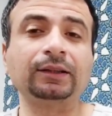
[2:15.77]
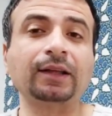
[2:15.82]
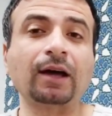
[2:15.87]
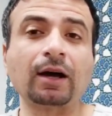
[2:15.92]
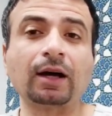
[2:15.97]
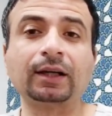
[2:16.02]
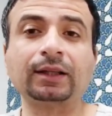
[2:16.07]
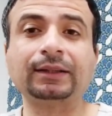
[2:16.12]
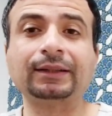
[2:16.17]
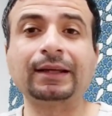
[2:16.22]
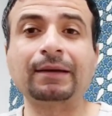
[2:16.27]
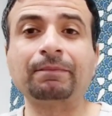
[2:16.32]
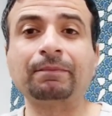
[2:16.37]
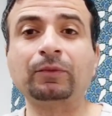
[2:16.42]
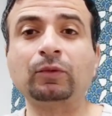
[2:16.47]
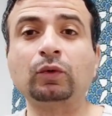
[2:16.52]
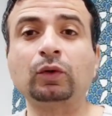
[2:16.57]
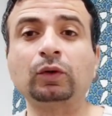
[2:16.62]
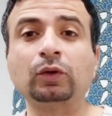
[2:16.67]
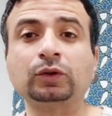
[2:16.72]
ضخ
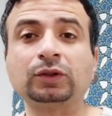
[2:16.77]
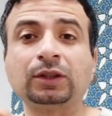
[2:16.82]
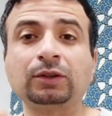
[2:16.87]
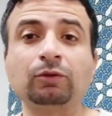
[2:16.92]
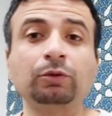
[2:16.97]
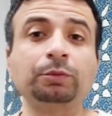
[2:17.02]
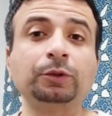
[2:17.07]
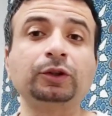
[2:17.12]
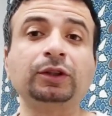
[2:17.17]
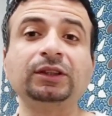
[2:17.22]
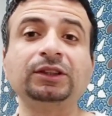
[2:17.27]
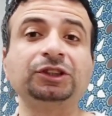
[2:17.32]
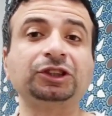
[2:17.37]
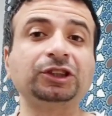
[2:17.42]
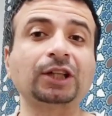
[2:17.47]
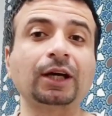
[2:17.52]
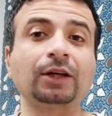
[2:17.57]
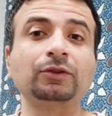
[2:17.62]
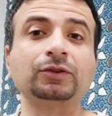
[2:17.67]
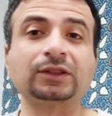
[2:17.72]
الدم والاذين والبطين
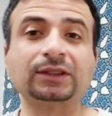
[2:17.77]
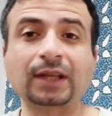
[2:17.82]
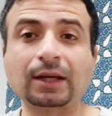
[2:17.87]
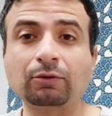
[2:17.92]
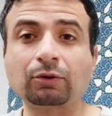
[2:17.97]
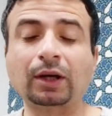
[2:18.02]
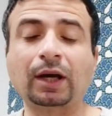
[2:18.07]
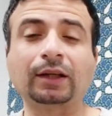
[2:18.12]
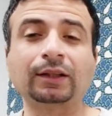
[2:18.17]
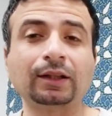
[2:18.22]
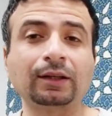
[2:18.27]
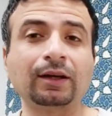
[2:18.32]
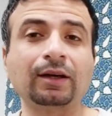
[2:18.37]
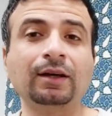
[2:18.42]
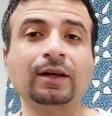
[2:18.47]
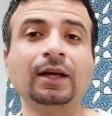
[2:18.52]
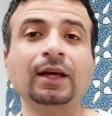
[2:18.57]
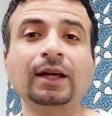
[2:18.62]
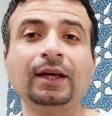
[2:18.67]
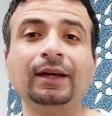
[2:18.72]
يشتغلوا ازاي
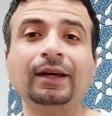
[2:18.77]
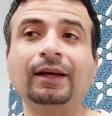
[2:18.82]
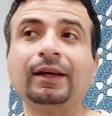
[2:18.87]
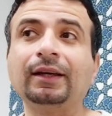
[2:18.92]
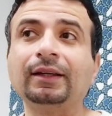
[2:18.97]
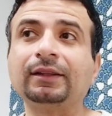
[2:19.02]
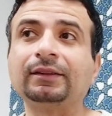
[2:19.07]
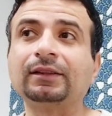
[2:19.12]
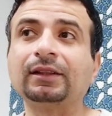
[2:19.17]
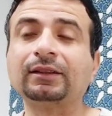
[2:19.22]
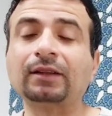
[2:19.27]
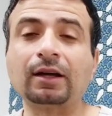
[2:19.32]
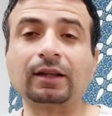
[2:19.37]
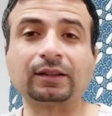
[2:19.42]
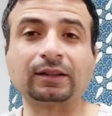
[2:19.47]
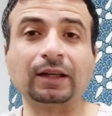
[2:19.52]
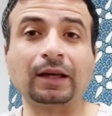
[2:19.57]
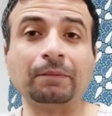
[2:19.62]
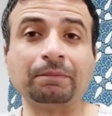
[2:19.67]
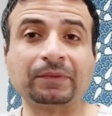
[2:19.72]
والعضله آه،
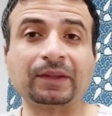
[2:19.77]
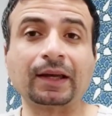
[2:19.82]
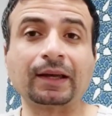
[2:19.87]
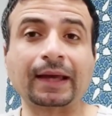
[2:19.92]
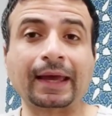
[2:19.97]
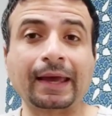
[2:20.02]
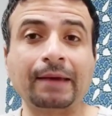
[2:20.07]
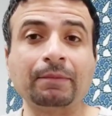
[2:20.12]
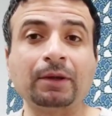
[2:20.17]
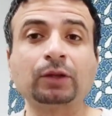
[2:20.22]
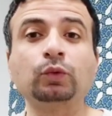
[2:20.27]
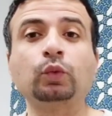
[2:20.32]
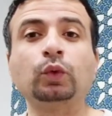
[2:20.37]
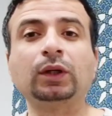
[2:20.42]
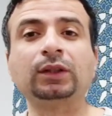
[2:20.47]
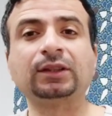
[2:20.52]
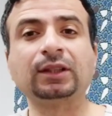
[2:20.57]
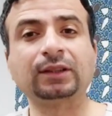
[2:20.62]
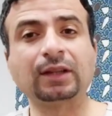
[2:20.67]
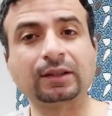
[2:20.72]
تضغط امتى جامد
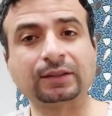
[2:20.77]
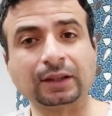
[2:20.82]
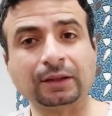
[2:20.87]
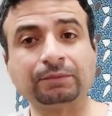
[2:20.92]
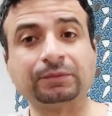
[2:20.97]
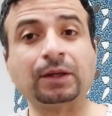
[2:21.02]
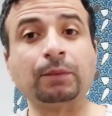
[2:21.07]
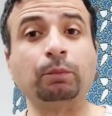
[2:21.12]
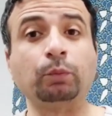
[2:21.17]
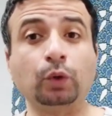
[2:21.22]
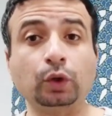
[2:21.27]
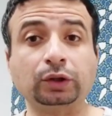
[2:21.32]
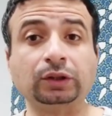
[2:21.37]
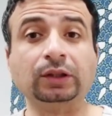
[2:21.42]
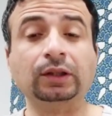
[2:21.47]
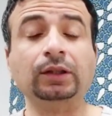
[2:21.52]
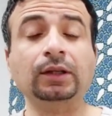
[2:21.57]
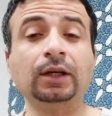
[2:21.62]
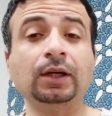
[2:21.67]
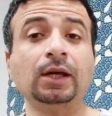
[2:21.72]
وتضغط امتى
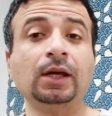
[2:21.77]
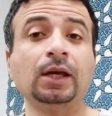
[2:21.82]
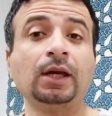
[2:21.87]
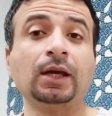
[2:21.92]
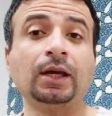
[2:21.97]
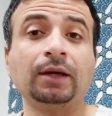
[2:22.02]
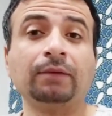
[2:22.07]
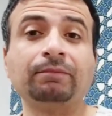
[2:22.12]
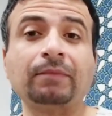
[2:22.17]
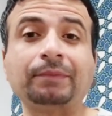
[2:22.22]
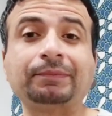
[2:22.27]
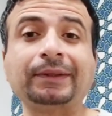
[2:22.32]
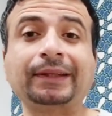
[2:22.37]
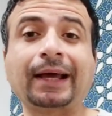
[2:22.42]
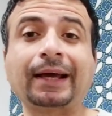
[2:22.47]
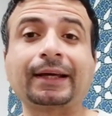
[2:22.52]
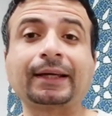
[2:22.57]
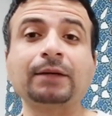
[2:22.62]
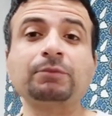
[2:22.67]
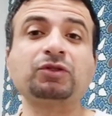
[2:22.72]
ببطء ما
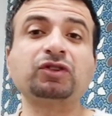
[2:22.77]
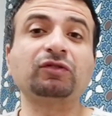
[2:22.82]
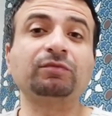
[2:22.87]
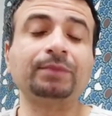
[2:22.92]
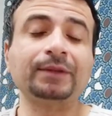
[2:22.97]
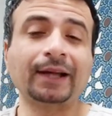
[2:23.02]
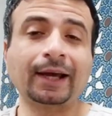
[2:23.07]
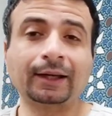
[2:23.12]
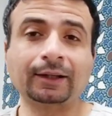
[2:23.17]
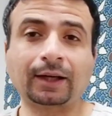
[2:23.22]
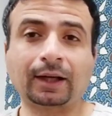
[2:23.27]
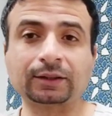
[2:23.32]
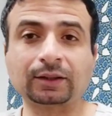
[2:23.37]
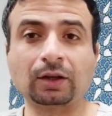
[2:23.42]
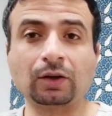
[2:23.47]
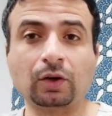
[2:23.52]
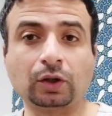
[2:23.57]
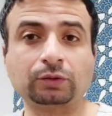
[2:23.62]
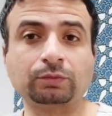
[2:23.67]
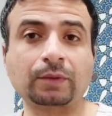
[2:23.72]
بتتحكمش في بناء
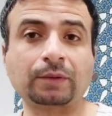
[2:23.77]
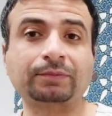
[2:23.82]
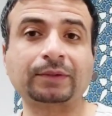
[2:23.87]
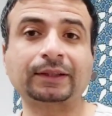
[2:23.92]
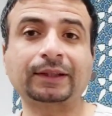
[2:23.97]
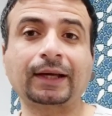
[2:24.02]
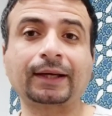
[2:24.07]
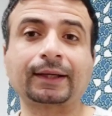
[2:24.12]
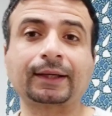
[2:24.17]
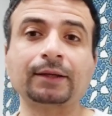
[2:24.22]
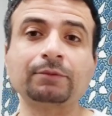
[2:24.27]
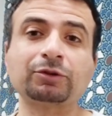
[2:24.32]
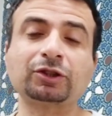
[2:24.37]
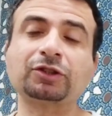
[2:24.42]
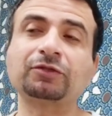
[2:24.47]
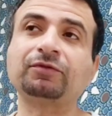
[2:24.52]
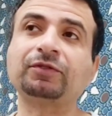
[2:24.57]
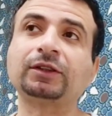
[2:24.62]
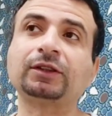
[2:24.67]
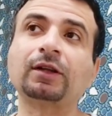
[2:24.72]
العضلات ما
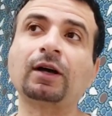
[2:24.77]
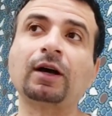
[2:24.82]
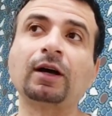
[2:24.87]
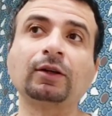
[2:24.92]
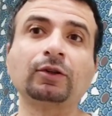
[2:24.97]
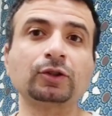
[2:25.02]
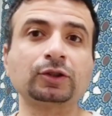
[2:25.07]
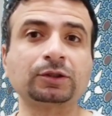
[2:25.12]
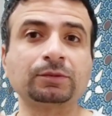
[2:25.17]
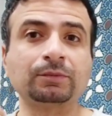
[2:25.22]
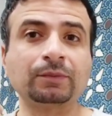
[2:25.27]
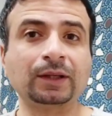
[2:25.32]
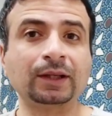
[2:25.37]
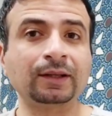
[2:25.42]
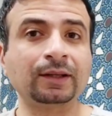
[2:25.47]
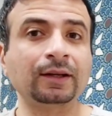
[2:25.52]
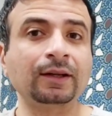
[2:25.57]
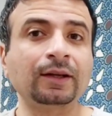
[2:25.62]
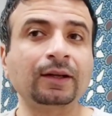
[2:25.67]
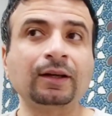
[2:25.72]
بتتحكمش في التخلص
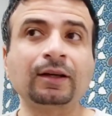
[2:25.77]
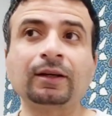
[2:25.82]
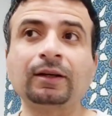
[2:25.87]
من